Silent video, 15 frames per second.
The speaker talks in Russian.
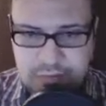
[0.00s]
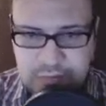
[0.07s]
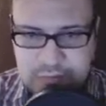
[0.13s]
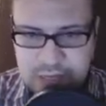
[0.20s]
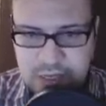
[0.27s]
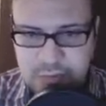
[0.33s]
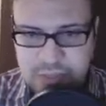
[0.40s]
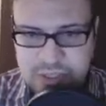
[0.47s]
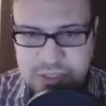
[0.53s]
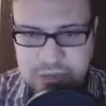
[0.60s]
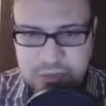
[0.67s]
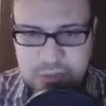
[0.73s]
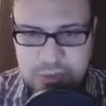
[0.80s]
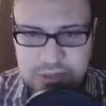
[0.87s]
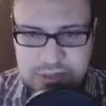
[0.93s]
я почти
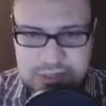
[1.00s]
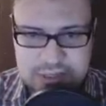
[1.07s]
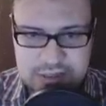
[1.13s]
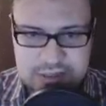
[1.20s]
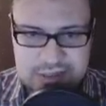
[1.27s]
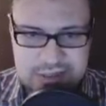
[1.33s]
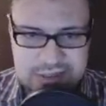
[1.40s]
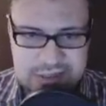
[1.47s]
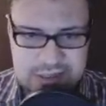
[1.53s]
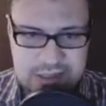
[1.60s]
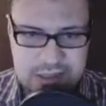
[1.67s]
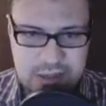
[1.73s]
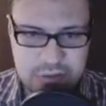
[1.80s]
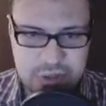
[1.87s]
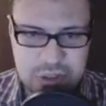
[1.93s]
успел доделать, здесь есть
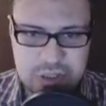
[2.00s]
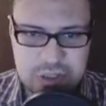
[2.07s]
такая очень